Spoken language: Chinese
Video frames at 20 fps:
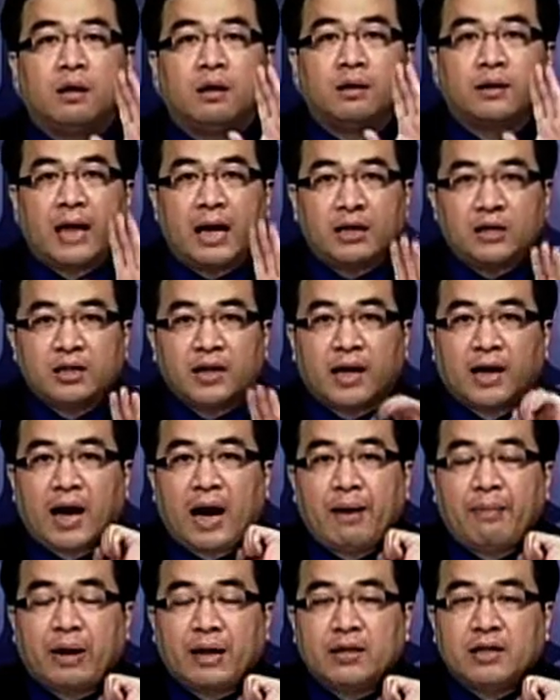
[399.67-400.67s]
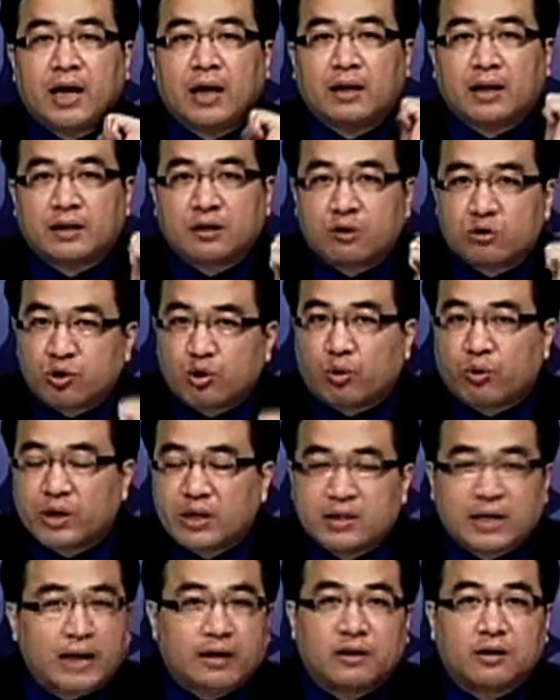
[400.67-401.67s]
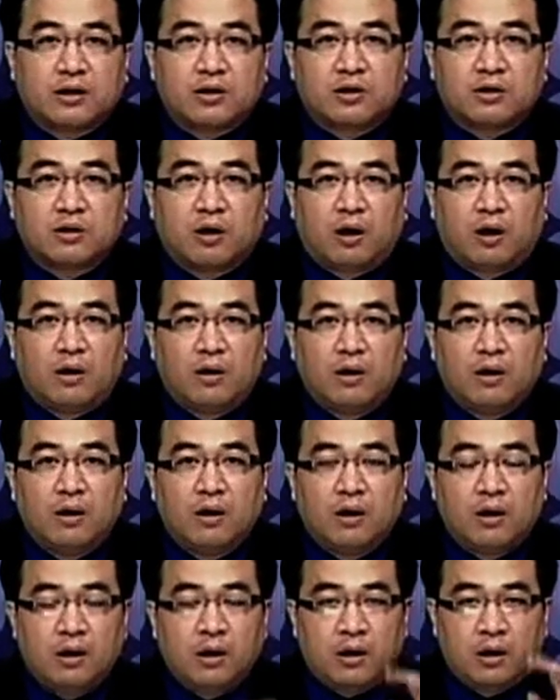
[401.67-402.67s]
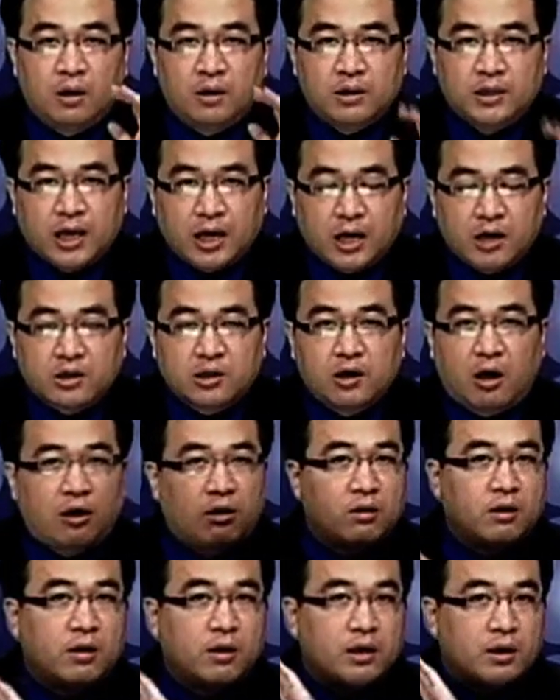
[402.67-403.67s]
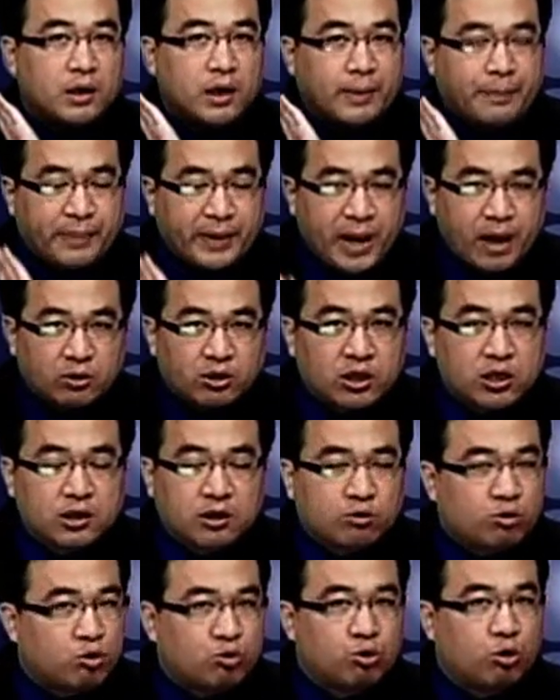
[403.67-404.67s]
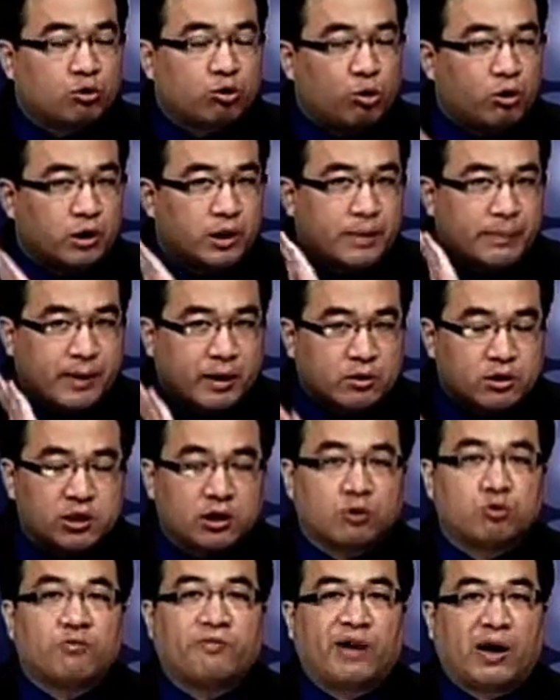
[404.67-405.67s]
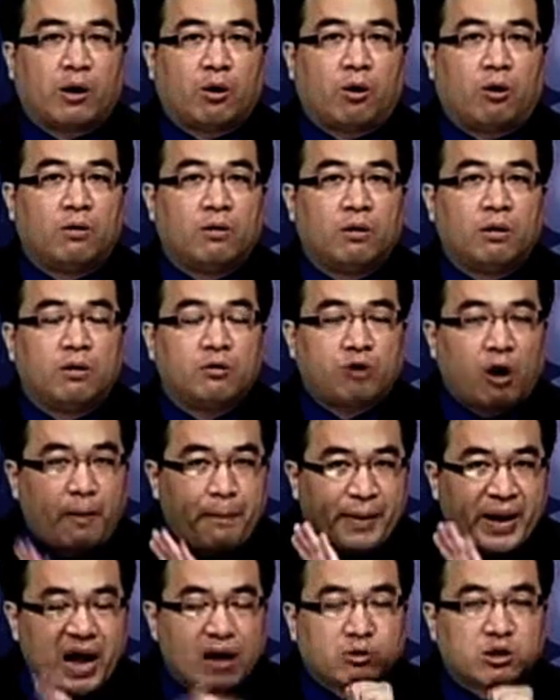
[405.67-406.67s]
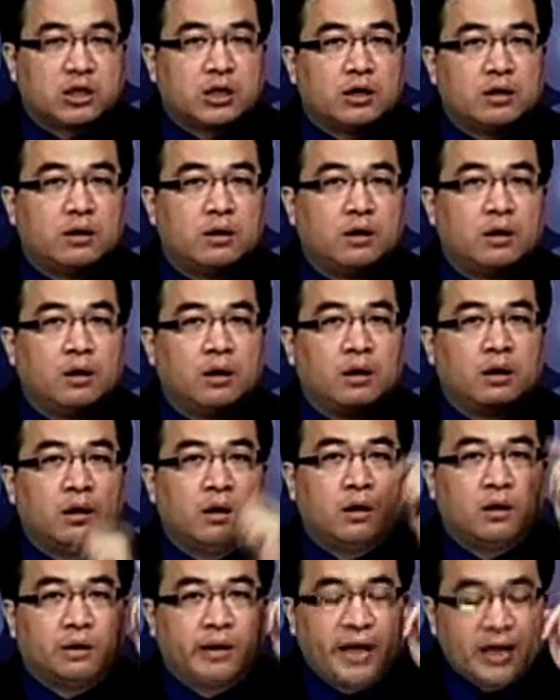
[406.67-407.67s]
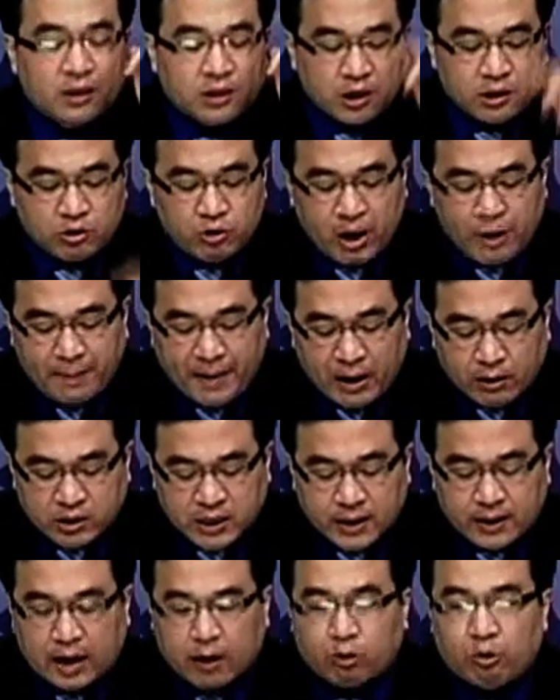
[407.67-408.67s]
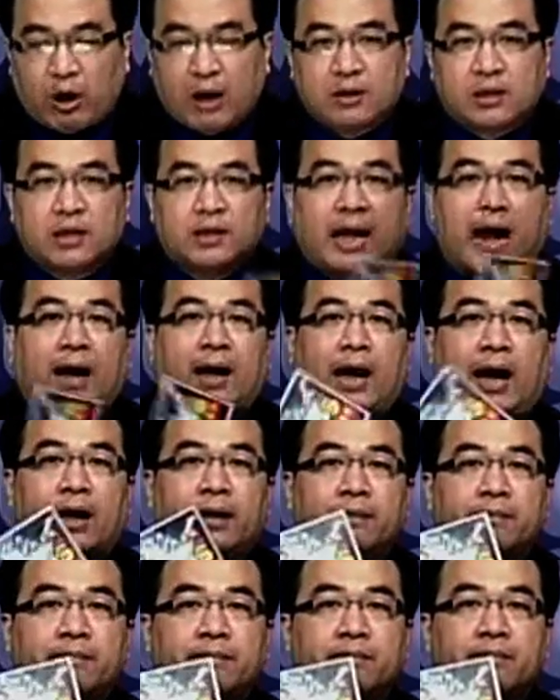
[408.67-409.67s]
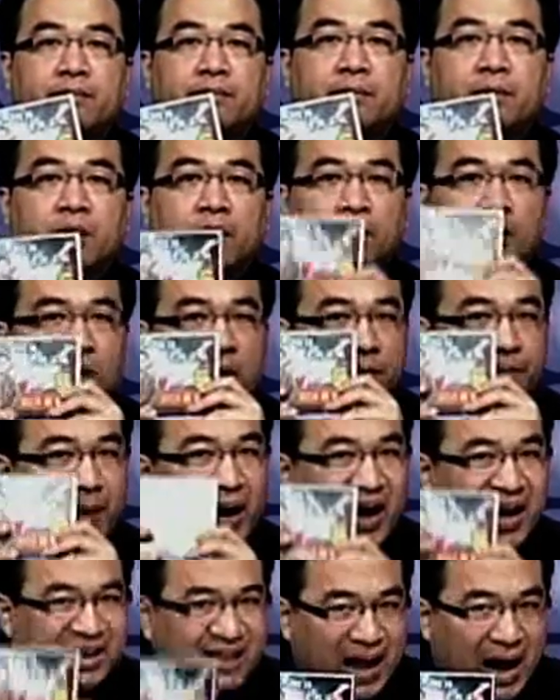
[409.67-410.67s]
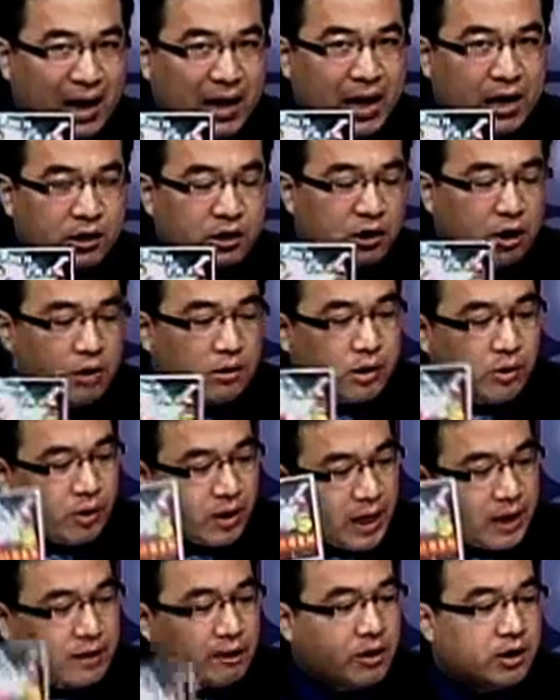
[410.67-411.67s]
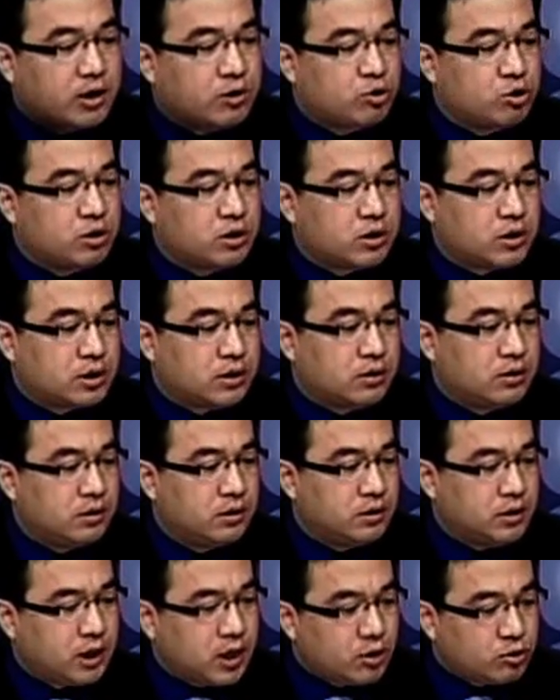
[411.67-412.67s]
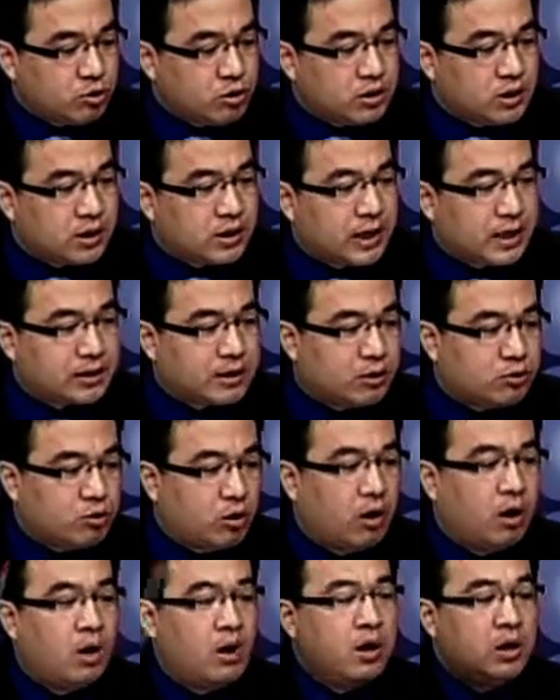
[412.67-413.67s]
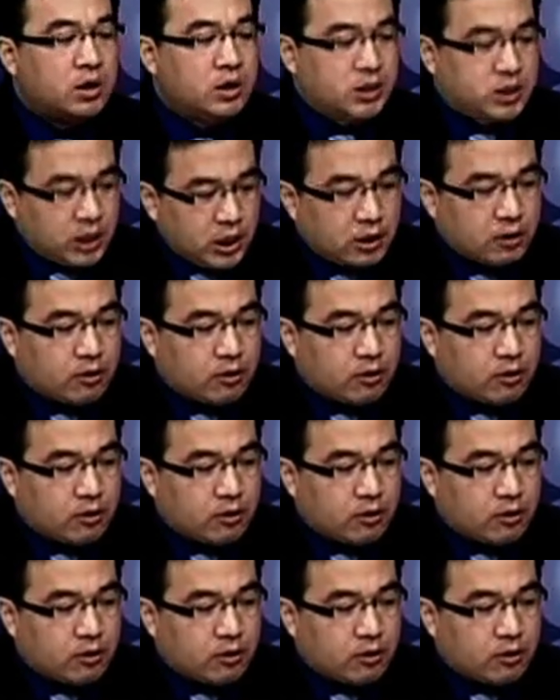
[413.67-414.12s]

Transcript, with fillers: 当今天开盘价它叫九一三一的时候，这个时候你不要急着去做多，也不要急着去放空，都不要急。你只需要把我这一套软体打开，把它打开之后，你会看到一个讯息。这个讯息它叫做系